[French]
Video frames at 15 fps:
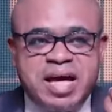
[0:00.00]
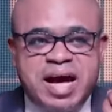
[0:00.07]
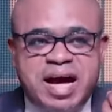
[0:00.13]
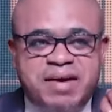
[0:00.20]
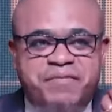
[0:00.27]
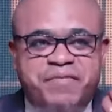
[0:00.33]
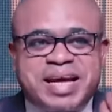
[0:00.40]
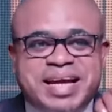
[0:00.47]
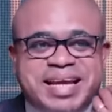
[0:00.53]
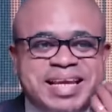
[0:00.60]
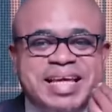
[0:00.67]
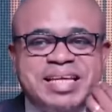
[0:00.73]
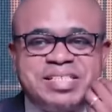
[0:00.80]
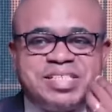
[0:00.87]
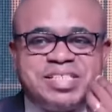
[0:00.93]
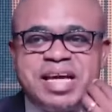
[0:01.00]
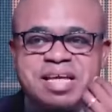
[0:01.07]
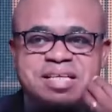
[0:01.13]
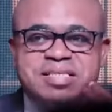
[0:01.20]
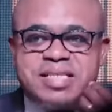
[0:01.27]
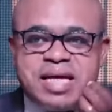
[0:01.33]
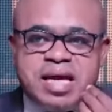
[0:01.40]
avec
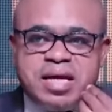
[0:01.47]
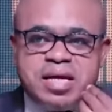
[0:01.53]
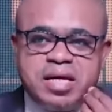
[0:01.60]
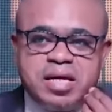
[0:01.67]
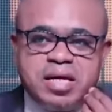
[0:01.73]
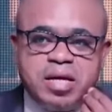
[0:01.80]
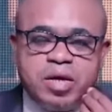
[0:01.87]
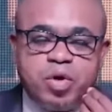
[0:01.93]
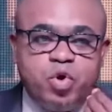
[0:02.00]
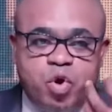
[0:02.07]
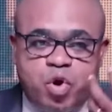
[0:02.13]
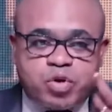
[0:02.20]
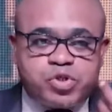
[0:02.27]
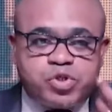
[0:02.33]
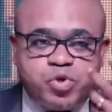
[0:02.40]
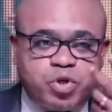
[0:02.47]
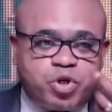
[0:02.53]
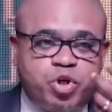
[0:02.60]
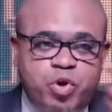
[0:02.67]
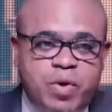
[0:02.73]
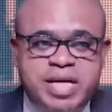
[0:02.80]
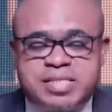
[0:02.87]
légèreté l'onction
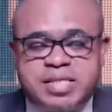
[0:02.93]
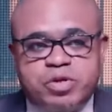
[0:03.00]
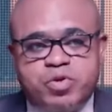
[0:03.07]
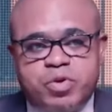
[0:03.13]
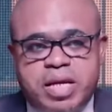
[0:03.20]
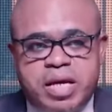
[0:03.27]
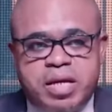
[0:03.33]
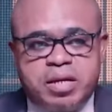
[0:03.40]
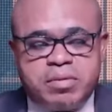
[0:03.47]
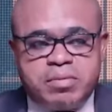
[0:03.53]
qui lui a été donnée.